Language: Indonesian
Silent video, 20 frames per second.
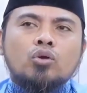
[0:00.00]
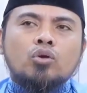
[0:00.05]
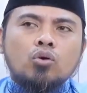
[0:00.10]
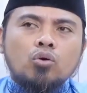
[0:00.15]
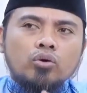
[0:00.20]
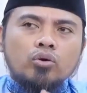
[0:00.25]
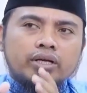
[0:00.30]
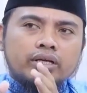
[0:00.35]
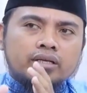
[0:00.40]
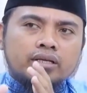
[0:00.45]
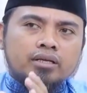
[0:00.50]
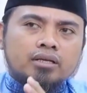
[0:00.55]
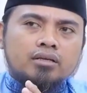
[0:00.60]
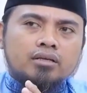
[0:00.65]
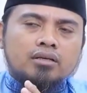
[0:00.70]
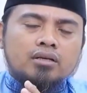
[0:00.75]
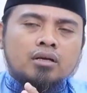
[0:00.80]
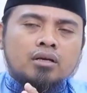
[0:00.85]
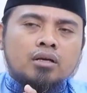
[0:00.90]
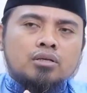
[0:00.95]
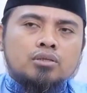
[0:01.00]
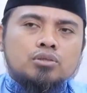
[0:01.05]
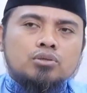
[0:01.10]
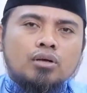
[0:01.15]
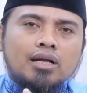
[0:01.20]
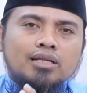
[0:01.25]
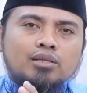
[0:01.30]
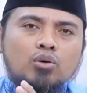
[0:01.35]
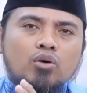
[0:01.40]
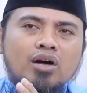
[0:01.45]
Oh ini
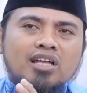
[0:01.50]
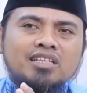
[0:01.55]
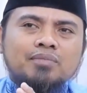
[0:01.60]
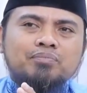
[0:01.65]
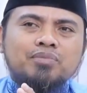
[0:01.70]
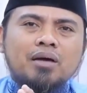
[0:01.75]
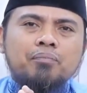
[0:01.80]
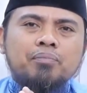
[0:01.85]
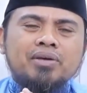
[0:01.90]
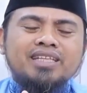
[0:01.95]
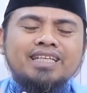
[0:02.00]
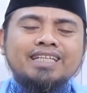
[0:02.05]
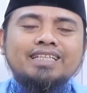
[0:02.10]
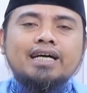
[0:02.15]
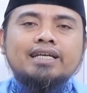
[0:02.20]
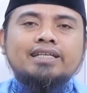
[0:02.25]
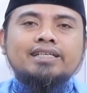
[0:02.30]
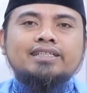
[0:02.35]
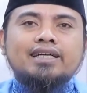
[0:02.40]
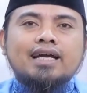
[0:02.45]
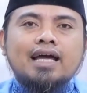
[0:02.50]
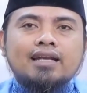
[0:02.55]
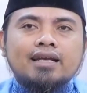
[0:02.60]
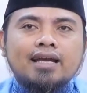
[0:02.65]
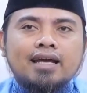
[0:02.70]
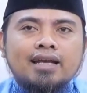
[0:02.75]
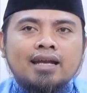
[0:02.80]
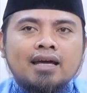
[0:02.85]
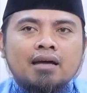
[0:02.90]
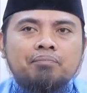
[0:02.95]
sholat rawatib tapi tidak
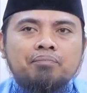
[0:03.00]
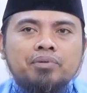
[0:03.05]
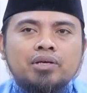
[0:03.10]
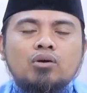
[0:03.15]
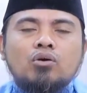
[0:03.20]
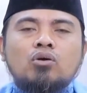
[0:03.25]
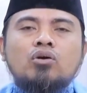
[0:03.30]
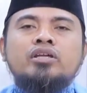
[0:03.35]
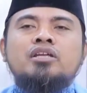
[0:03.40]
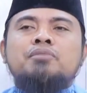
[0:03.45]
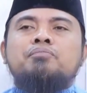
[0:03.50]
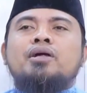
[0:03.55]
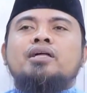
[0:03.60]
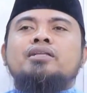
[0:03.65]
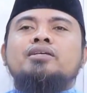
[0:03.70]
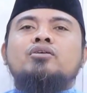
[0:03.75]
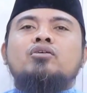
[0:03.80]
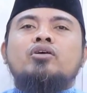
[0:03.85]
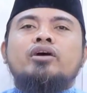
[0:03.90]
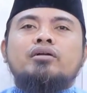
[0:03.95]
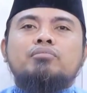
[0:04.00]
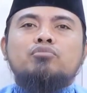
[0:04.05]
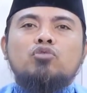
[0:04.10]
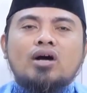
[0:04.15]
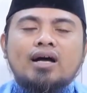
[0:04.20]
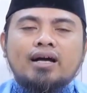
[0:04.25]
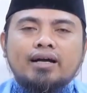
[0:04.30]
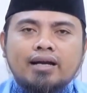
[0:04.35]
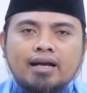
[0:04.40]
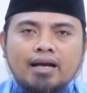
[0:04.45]
ditekankan Nabi. Oh ini berarti ghair
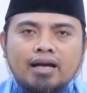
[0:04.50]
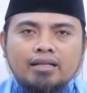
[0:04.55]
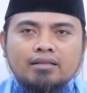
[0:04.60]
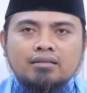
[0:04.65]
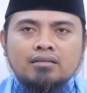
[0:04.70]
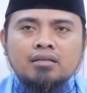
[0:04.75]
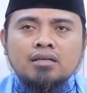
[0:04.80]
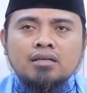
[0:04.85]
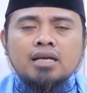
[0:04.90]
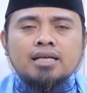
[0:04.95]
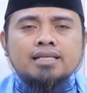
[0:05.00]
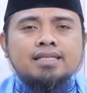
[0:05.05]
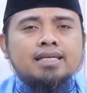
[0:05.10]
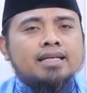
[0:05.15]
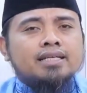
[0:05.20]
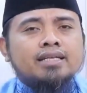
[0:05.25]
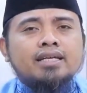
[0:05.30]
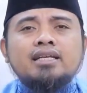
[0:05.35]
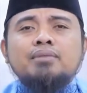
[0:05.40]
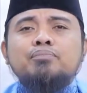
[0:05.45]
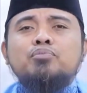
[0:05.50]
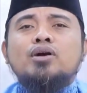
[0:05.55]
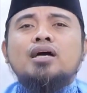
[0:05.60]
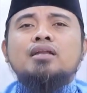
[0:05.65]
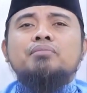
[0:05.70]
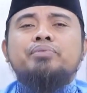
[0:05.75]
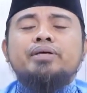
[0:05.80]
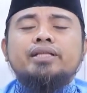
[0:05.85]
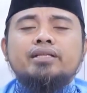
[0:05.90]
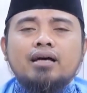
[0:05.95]
mu'akad. Jadi ini
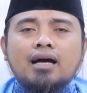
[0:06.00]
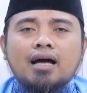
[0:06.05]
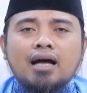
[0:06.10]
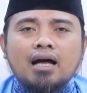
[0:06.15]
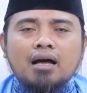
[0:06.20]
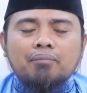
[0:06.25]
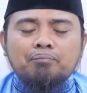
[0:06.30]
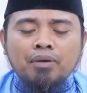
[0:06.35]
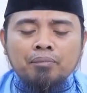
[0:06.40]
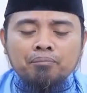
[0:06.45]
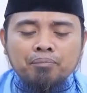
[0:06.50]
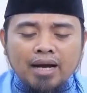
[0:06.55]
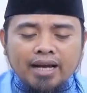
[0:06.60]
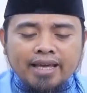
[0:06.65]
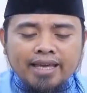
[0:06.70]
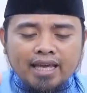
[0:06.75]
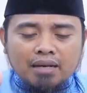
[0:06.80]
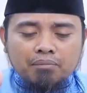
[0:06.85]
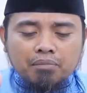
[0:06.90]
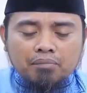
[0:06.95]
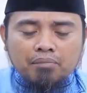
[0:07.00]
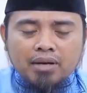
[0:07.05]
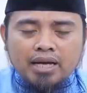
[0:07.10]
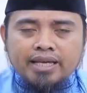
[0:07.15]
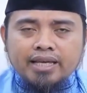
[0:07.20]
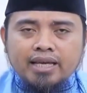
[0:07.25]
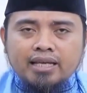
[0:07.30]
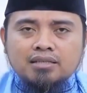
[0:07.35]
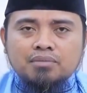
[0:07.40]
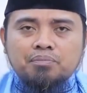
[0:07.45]
bukan bid'ah.
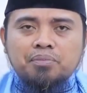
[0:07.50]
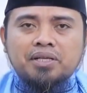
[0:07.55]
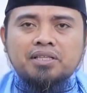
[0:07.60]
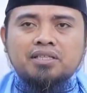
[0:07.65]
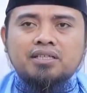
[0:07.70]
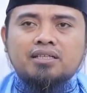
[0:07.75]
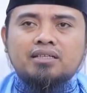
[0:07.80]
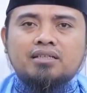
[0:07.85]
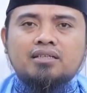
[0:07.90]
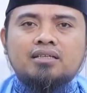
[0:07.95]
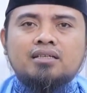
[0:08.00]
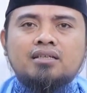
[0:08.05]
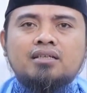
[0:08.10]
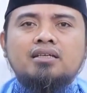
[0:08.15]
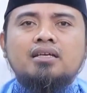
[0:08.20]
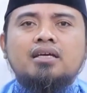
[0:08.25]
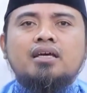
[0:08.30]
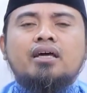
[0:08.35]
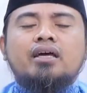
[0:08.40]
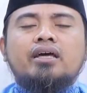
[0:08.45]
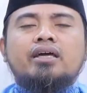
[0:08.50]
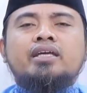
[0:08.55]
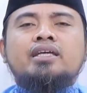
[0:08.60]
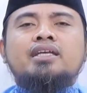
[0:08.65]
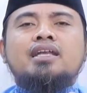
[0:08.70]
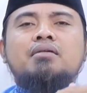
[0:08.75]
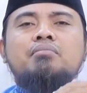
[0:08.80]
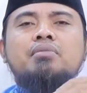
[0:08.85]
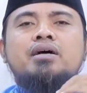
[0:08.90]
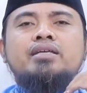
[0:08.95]
Pembagian-pembagian seperti ini, ini
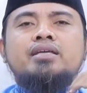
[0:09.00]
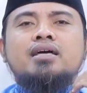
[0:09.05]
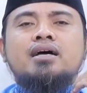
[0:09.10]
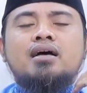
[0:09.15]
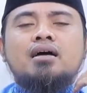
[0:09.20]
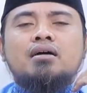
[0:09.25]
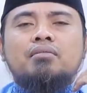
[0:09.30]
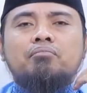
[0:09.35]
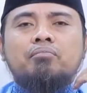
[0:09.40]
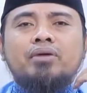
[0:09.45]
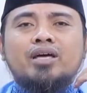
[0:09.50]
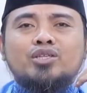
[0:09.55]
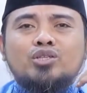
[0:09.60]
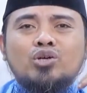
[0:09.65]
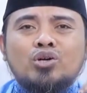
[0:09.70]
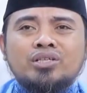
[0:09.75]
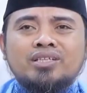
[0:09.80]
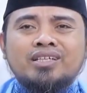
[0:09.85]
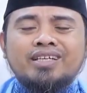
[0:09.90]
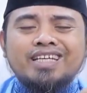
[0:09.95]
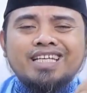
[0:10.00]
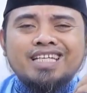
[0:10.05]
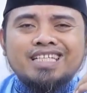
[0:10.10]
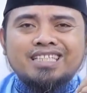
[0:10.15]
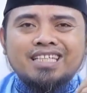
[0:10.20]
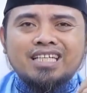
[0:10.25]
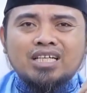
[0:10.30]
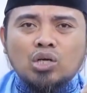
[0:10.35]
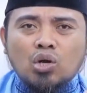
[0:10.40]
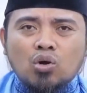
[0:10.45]
namanya metode
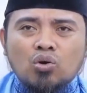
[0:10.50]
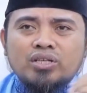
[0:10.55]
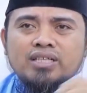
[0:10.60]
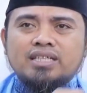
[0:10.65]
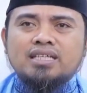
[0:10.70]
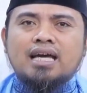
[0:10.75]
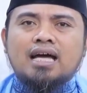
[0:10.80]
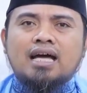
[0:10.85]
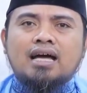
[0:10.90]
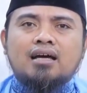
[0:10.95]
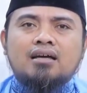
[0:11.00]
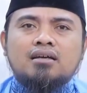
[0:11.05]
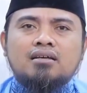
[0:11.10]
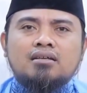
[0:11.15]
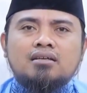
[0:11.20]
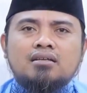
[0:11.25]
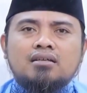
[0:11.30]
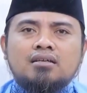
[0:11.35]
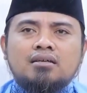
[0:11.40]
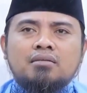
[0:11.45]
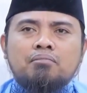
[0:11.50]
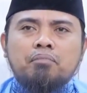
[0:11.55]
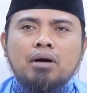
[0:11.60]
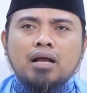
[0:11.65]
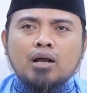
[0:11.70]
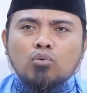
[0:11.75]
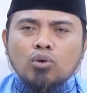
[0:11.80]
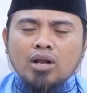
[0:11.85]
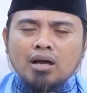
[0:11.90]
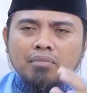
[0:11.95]
istiqroiyah
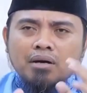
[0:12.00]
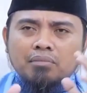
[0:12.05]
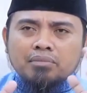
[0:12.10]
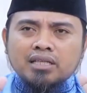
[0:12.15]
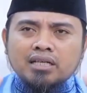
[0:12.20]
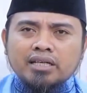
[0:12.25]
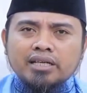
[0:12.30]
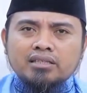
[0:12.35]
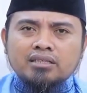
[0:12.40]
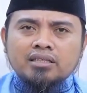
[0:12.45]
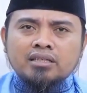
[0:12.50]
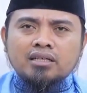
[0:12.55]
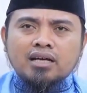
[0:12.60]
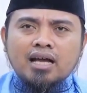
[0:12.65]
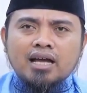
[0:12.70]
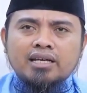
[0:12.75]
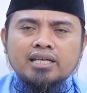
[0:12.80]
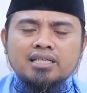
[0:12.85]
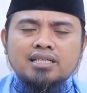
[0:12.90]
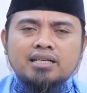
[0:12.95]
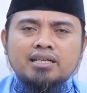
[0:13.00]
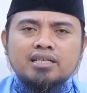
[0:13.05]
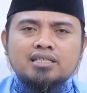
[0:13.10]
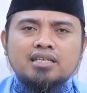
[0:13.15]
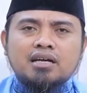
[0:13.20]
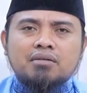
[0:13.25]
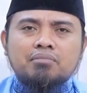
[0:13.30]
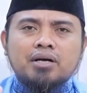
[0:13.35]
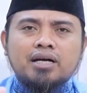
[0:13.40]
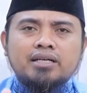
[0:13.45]
Para ulama meneliti hadis-hadis
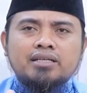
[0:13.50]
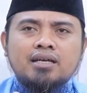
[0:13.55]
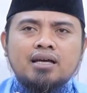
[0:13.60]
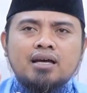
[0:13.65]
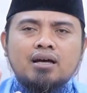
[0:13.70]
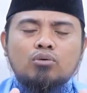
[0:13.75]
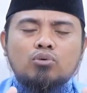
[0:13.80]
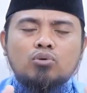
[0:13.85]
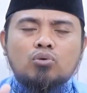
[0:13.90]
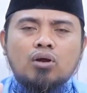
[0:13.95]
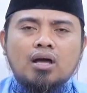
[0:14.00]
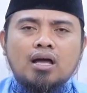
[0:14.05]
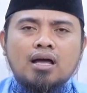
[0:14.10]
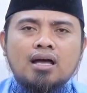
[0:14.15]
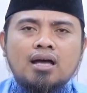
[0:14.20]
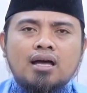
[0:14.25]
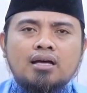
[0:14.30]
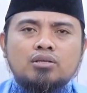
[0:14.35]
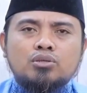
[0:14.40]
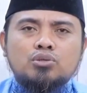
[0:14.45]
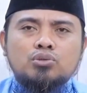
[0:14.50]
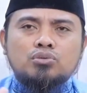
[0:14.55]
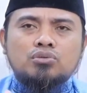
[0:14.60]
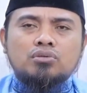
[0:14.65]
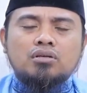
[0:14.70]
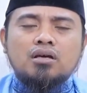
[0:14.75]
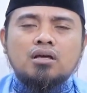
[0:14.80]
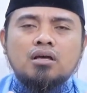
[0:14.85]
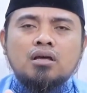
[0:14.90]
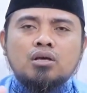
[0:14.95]
yang banyak, Quran, sun,
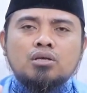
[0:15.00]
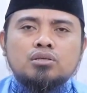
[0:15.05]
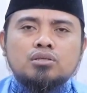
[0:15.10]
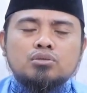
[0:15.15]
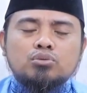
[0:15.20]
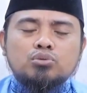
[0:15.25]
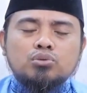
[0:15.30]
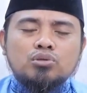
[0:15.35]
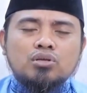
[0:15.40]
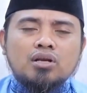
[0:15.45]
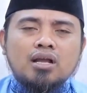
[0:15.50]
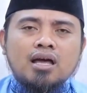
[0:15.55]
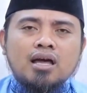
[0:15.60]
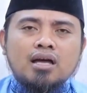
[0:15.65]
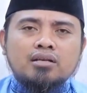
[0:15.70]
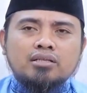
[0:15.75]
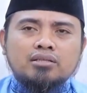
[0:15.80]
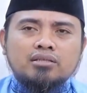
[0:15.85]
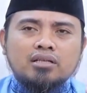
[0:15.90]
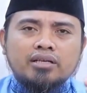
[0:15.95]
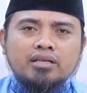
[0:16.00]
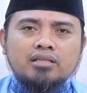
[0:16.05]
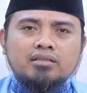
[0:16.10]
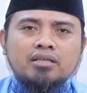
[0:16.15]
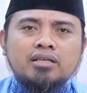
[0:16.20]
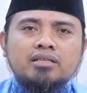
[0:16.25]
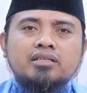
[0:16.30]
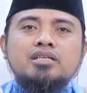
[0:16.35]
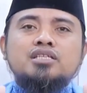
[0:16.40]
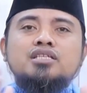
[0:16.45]
sunnah
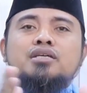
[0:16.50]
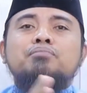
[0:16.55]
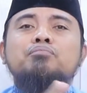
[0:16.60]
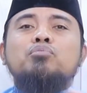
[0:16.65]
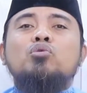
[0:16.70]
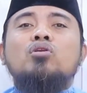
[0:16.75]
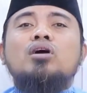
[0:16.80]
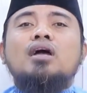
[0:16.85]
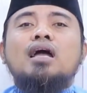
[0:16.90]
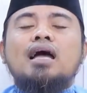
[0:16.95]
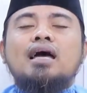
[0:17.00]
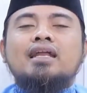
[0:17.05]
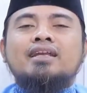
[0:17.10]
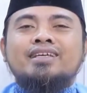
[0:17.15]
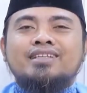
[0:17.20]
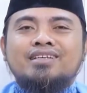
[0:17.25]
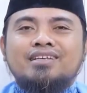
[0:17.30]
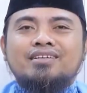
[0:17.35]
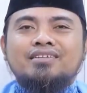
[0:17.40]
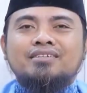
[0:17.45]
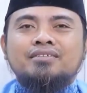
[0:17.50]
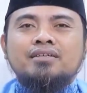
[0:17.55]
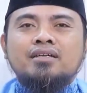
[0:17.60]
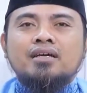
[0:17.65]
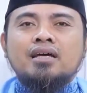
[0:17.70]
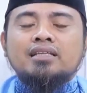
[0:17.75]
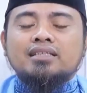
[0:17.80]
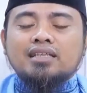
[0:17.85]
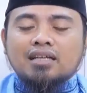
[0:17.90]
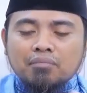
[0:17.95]
diteliti, disimpulkan gitu loh.
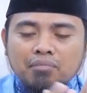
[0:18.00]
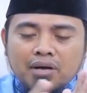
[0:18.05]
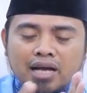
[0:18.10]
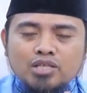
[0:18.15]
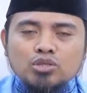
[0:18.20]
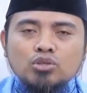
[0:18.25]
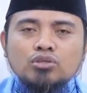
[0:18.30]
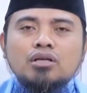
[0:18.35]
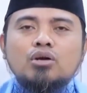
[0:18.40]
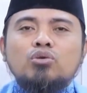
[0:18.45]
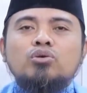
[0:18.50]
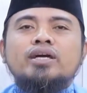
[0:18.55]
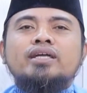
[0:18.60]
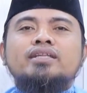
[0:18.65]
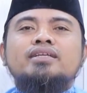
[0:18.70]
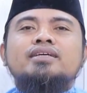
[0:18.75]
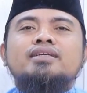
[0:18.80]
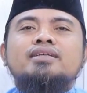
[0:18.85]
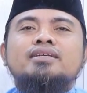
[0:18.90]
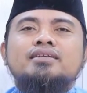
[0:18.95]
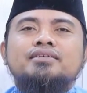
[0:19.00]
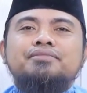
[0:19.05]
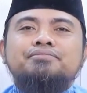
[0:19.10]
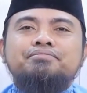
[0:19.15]
Termasuk tauhid ini.